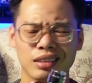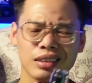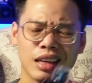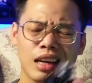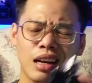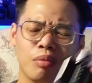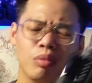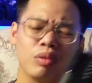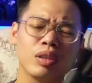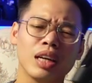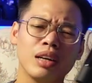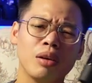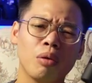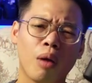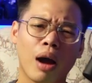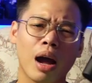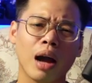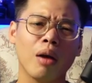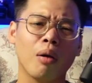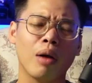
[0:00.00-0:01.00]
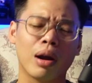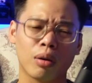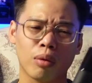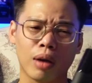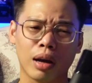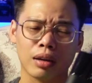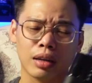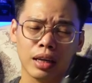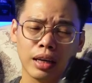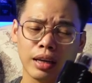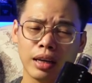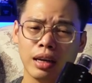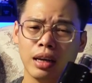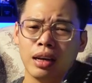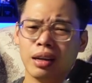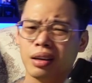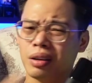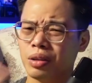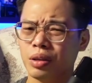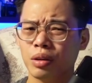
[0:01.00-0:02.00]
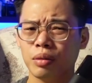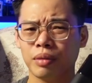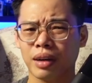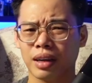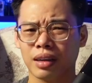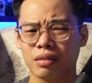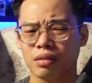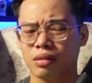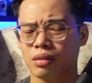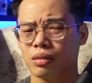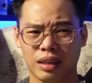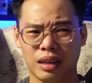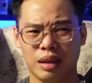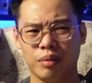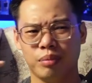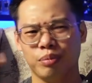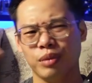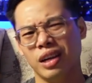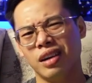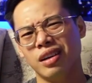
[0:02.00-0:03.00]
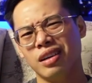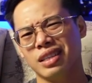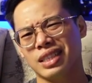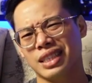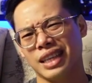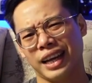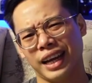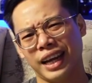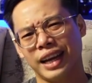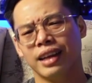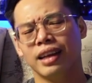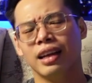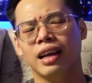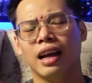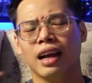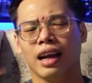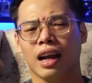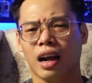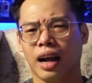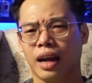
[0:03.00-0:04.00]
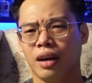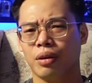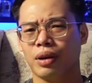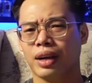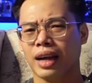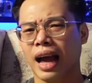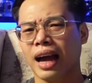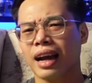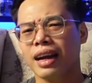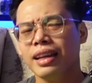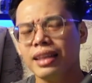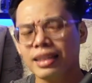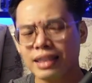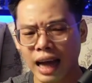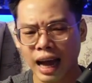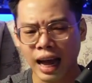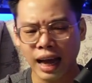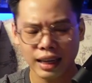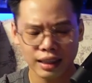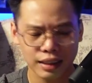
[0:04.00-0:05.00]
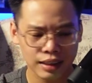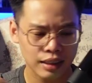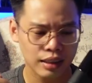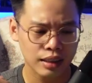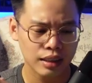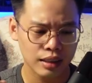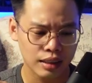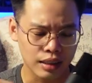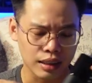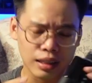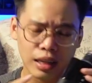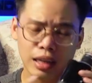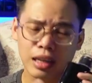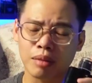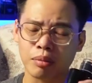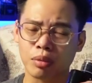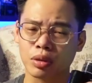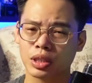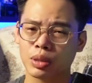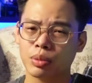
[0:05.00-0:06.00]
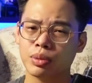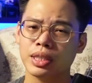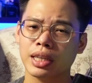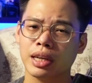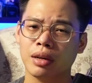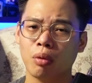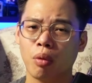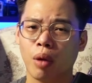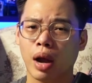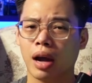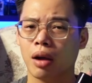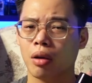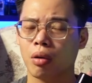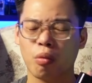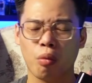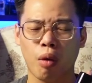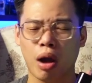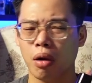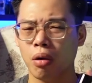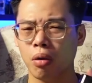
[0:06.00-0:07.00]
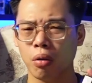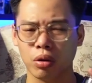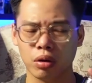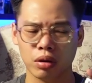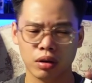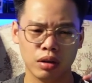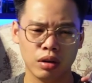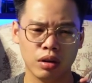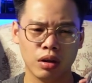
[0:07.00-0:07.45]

đây là một chai nước hoa hoàn toàn thể nếu như mà cả Blur de Chanel càng ngày nó càng lên giá thì đây là một trong những chai nước hoa quá ổn